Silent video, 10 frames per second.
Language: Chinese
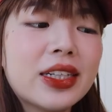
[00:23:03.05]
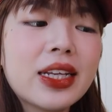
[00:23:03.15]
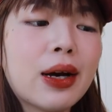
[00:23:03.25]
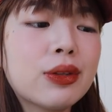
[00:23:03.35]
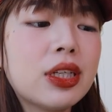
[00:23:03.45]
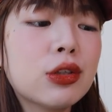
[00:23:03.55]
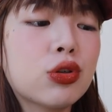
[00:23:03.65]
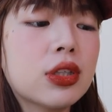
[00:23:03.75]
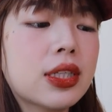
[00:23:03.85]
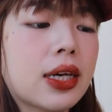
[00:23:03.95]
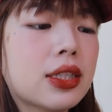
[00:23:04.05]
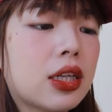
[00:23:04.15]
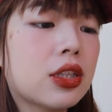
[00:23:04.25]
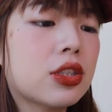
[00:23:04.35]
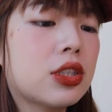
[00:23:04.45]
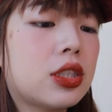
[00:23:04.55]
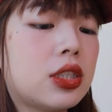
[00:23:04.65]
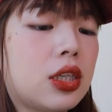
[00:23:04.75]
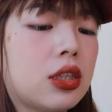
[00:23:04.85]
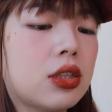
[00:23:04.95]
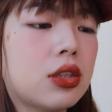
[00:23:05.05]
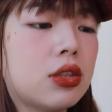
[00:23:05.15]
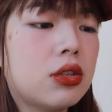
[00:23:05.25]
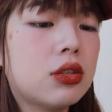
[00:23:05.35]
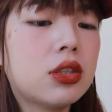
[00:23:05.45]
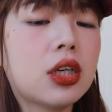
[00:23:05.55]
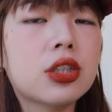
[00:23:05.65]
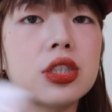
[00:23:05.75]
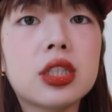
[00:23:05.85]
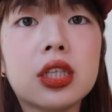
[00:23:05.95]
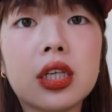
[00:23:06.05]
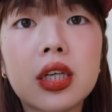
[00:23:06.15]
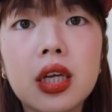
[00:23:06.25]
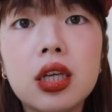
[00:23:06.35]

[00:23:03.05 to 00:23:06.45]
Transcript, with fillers: 那再来，我今天的唇彩上的是新的这个系列，